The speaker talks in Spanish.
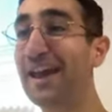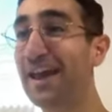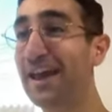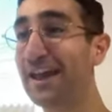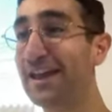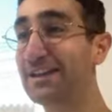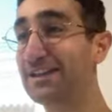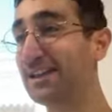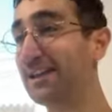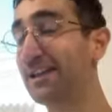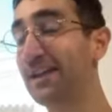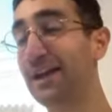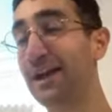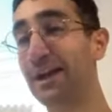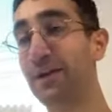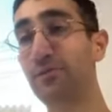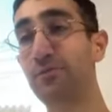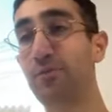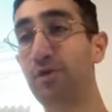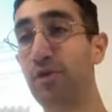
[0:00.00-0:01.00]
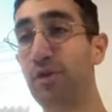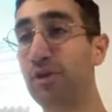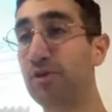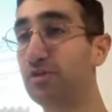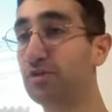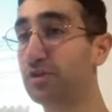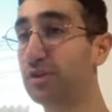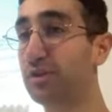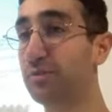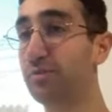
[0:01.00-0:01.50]
eh, y se dedicaba un poco a
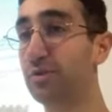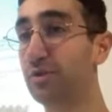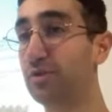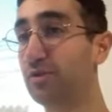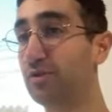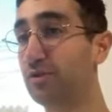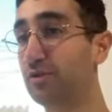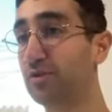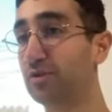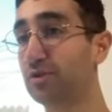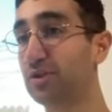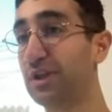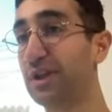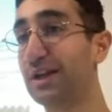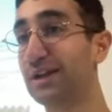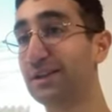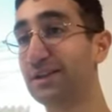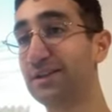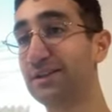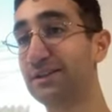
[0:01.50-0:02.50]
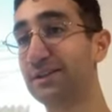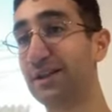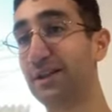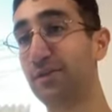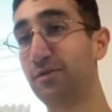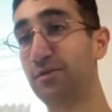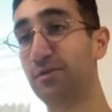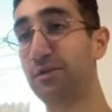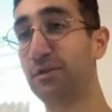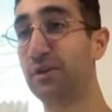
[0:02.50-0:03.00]
los libros de artista,
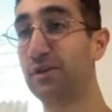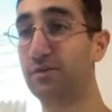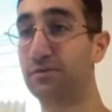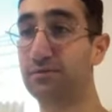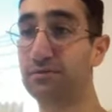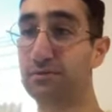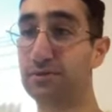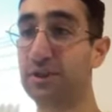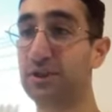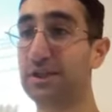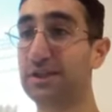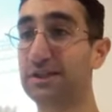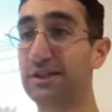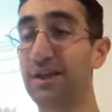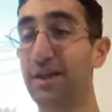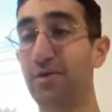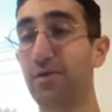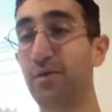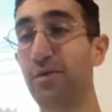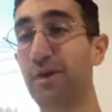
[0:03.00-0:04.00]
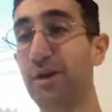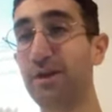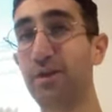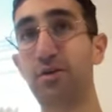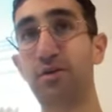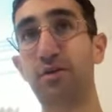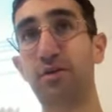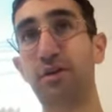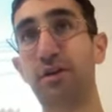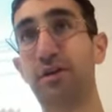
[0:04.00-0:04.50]
¿no? se trasladó a Nueva
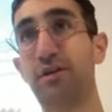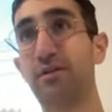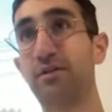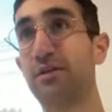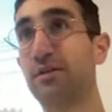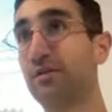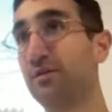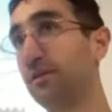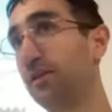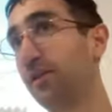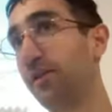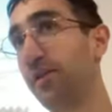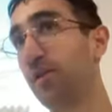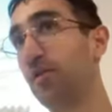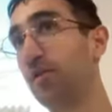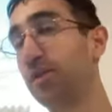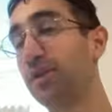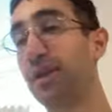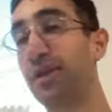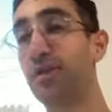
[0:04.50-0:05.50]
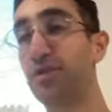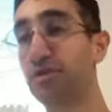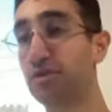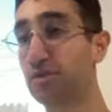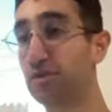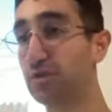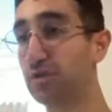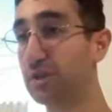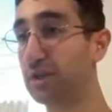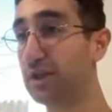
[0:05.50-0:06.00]
York en el
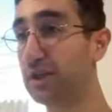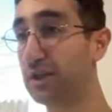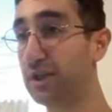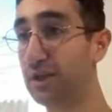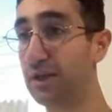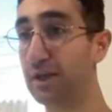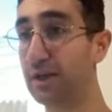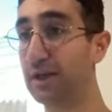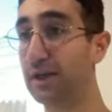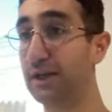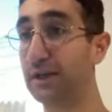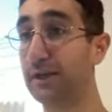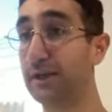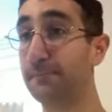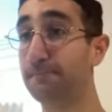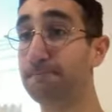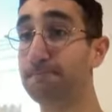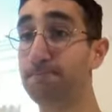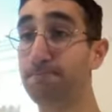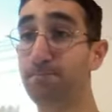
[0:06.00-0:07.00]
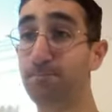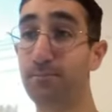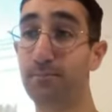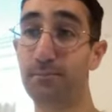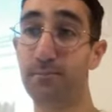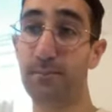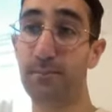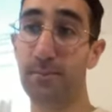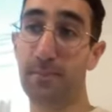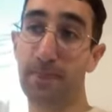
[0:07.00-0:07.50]
58 y eh,
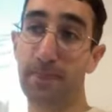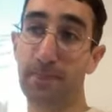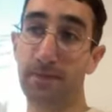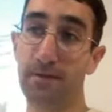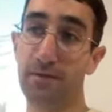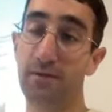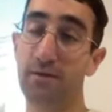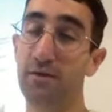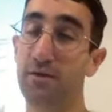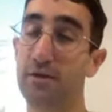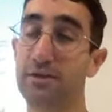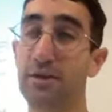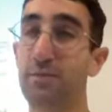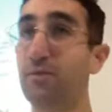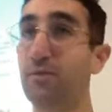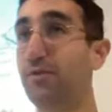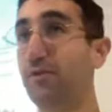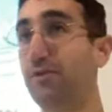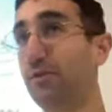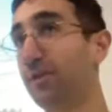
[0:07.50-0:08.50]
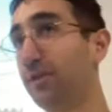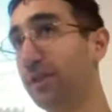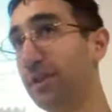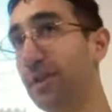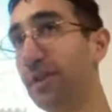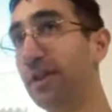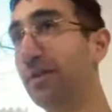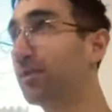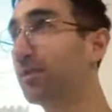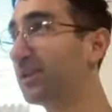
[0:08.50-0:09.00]
está muy
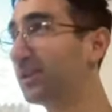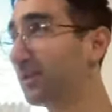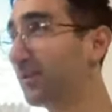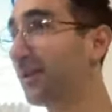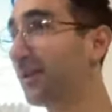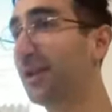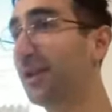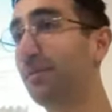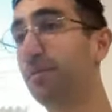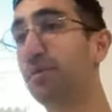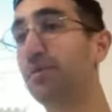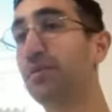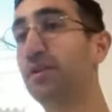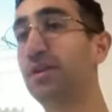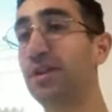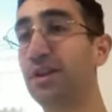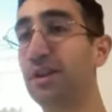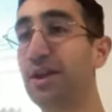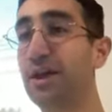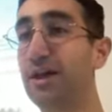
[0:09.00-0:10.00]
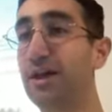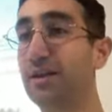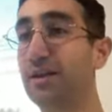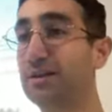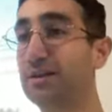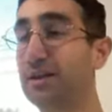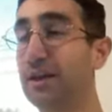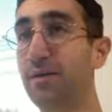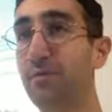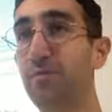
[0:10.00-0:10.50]
influenciada por el tema de la publicidad en
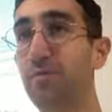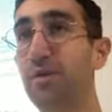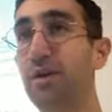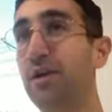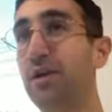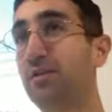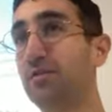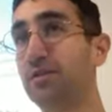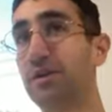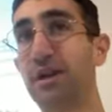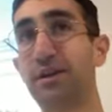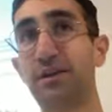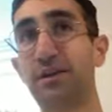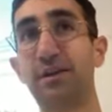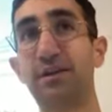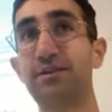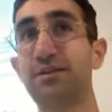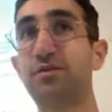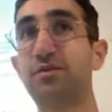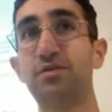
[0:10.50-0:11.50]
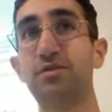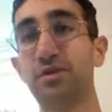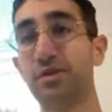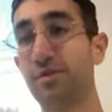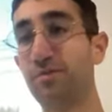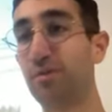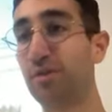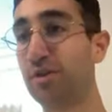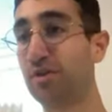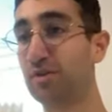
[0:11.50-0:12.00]
esa época, los carteles y todo ese
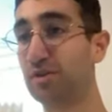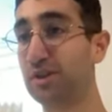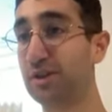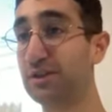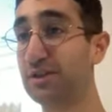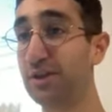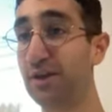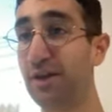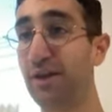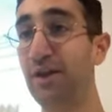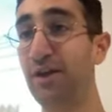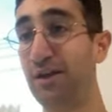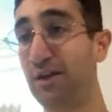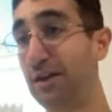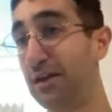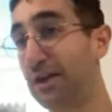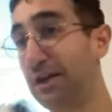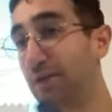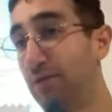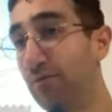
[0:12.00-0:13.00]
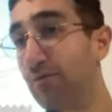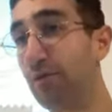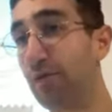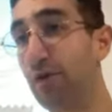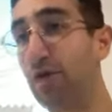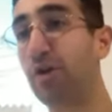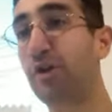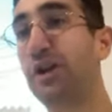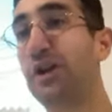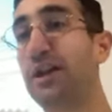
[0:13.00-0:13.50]
tipo de cosas, y un
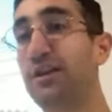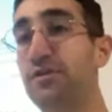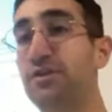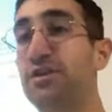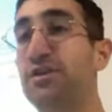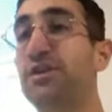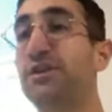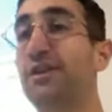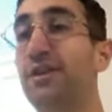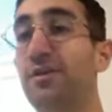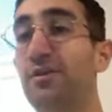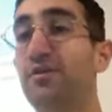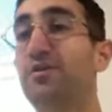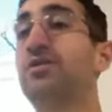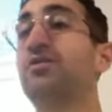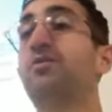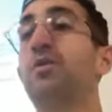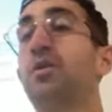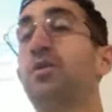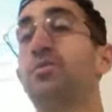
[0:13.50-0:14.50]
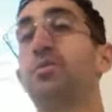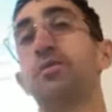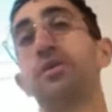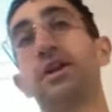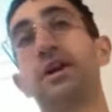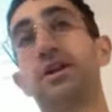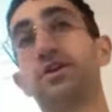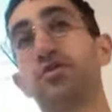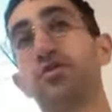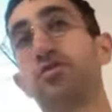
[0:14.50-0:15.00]
poco en el año 62 es cuando
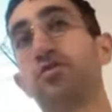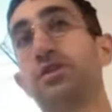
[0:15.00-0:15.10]
publica su